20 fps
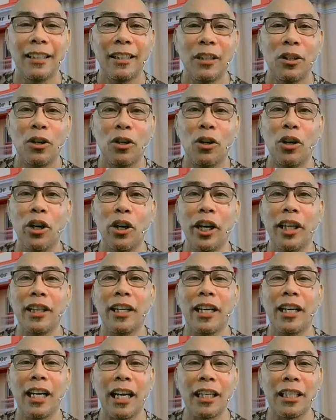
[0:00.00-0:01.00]
Oy,
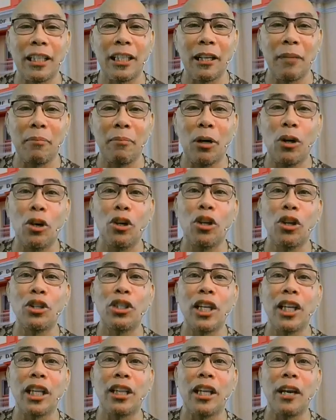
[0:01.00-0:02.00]
dira sa Bacolod
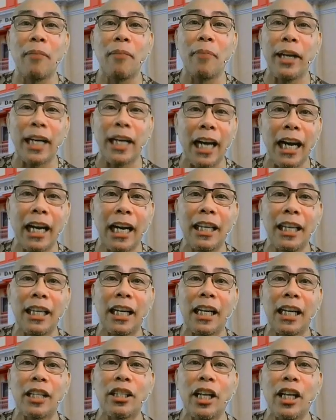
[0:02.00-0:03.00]
City, may aga
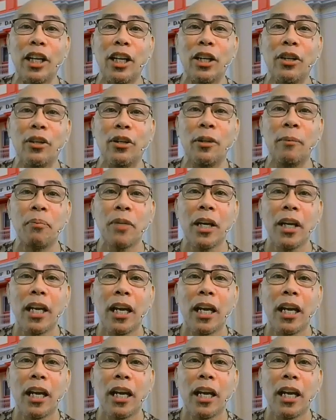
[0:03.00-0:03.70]
dira sa inyo.